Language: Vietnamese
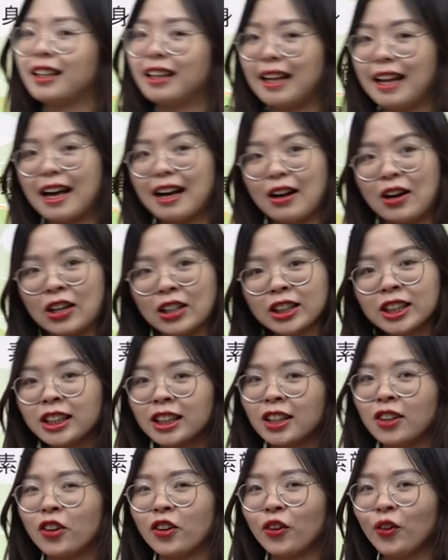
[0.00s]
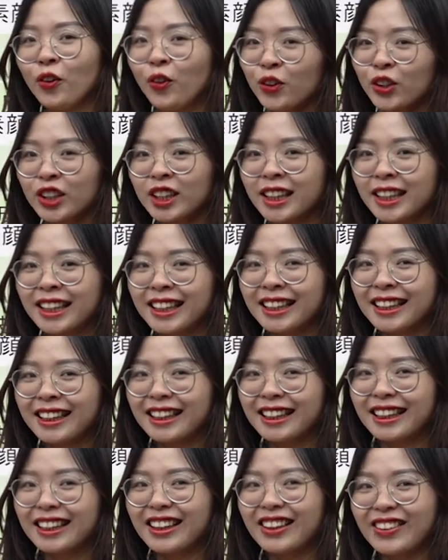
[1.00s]
là ngón ngón út
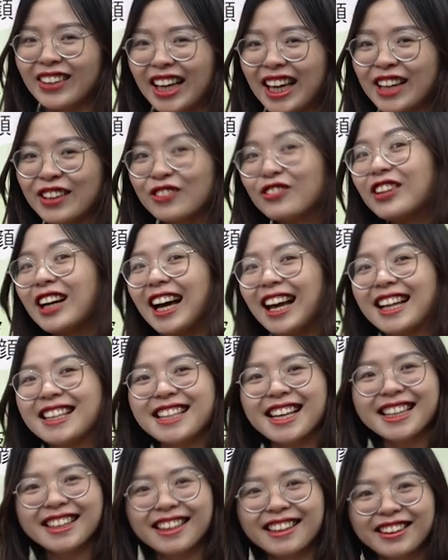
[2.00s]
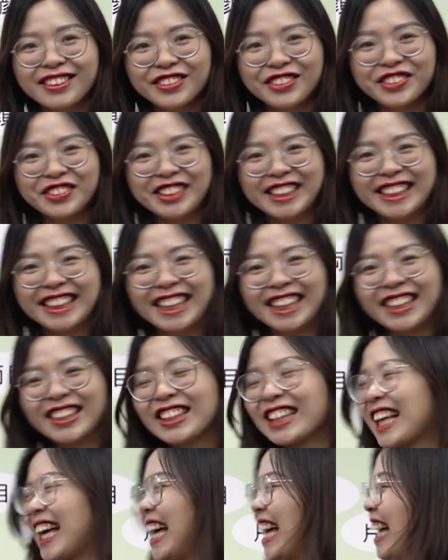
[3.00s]
Ok, cũng khá là dễ nhớ đúng không mọi người?
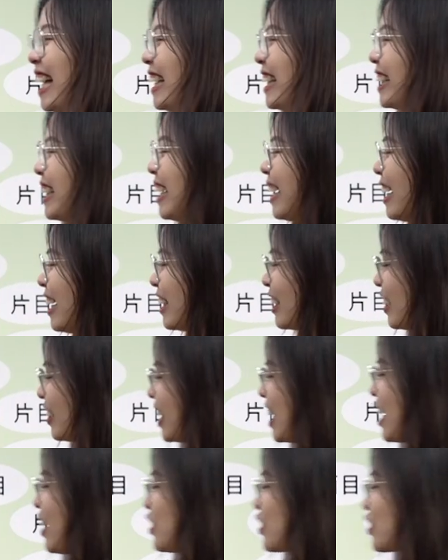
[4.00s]
hai Tiếp theo